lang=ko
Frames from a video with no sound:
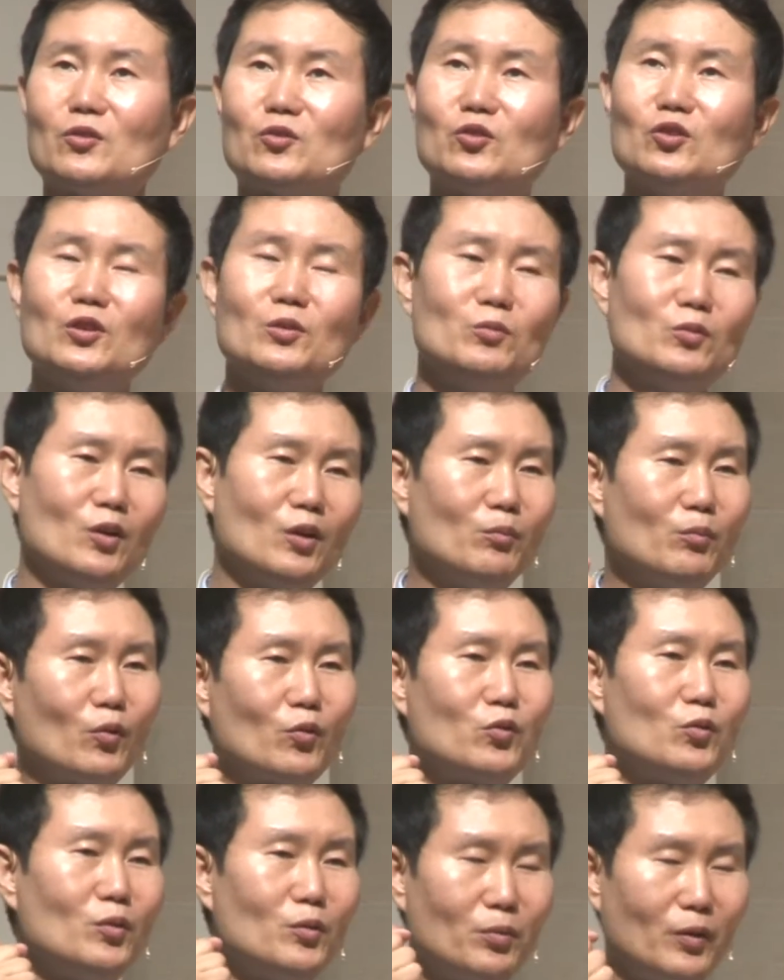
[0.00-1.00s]
주님을 위해
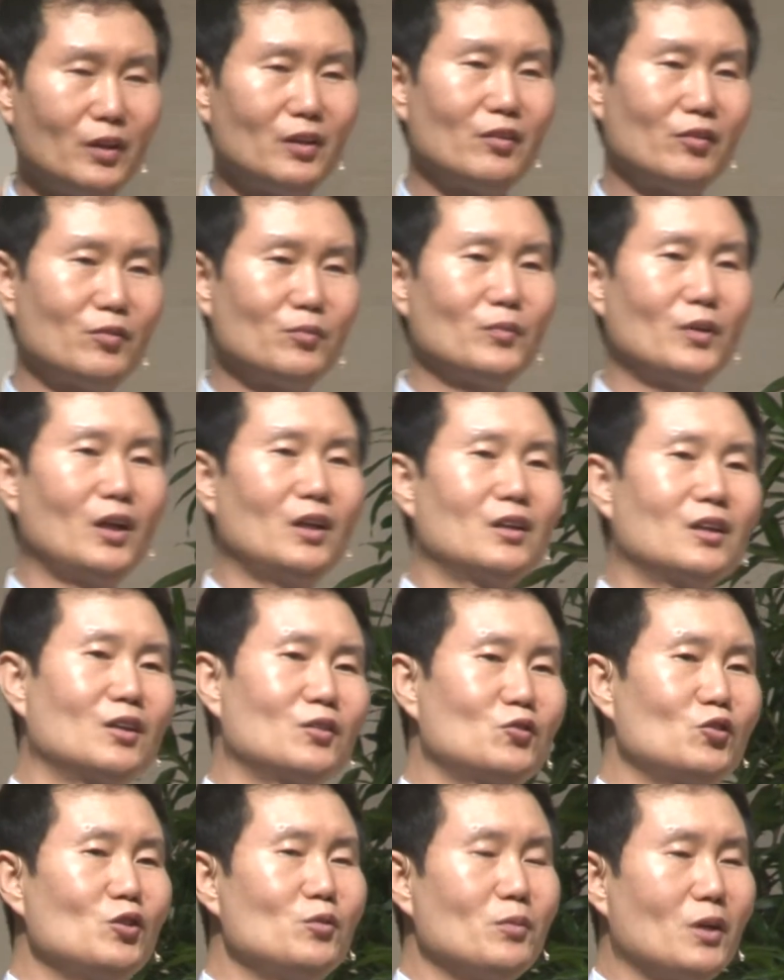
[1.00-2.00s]
목숨을 버리겠습니다 하니까
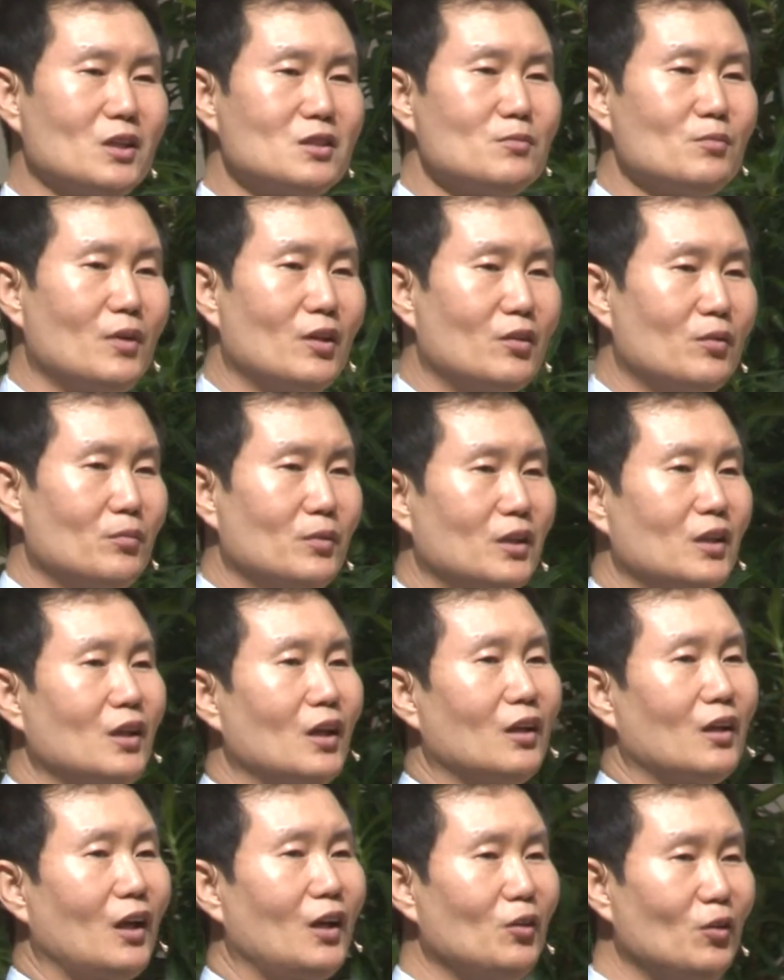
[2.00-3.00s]
주님이 하신 말씀이
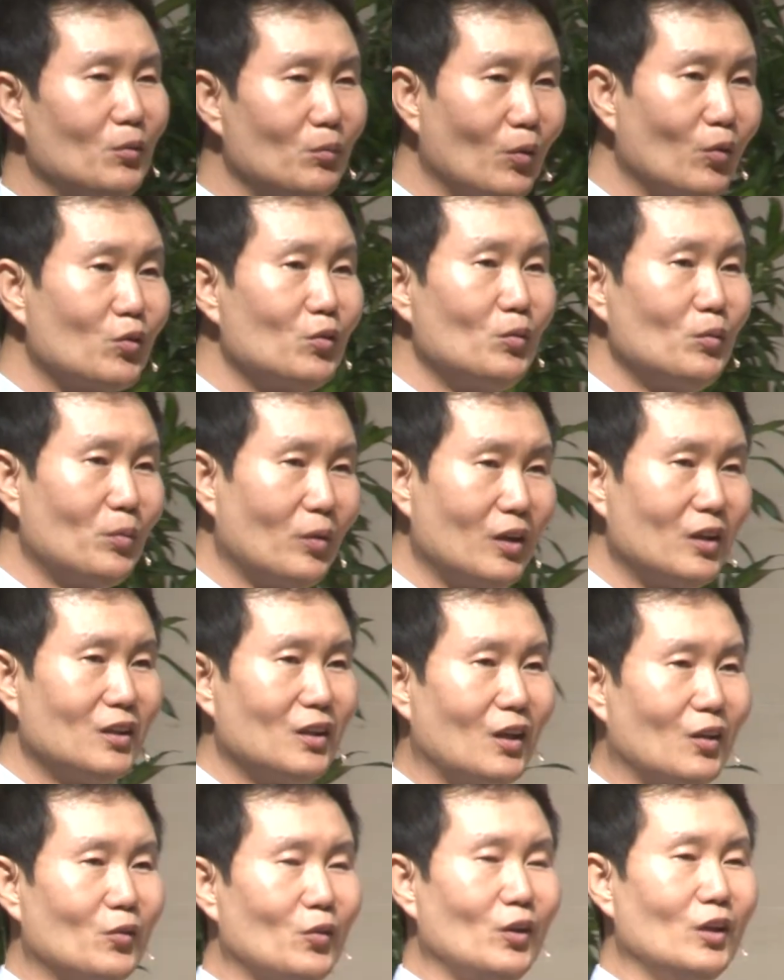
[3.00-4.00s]
네가 날 위해 목숨을
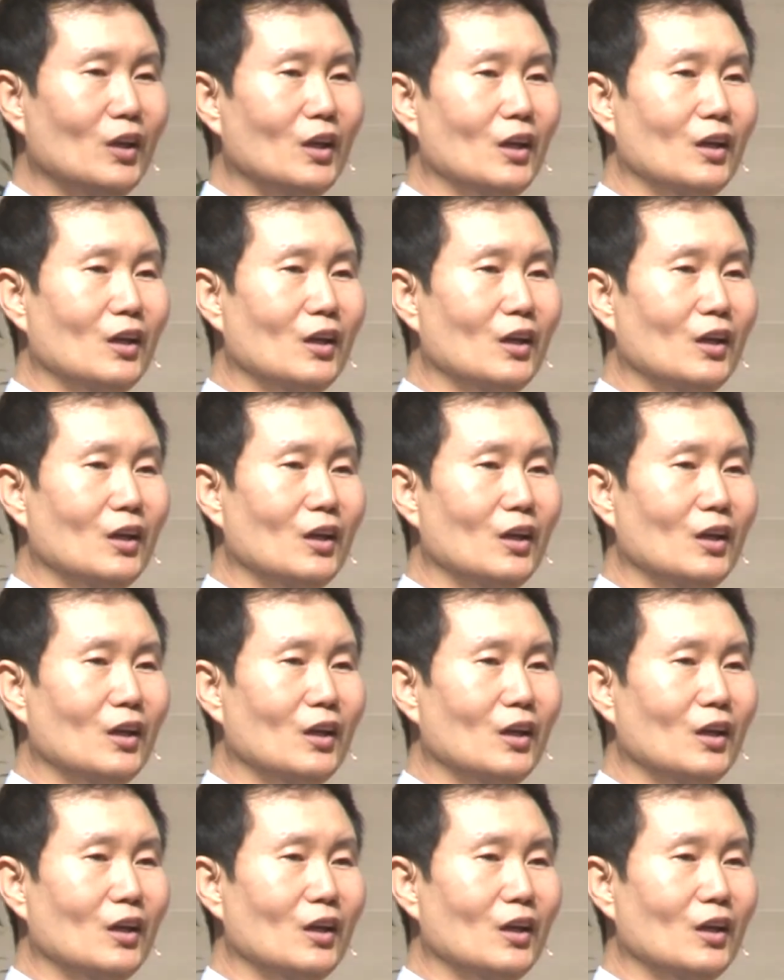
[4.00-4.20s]
버린다고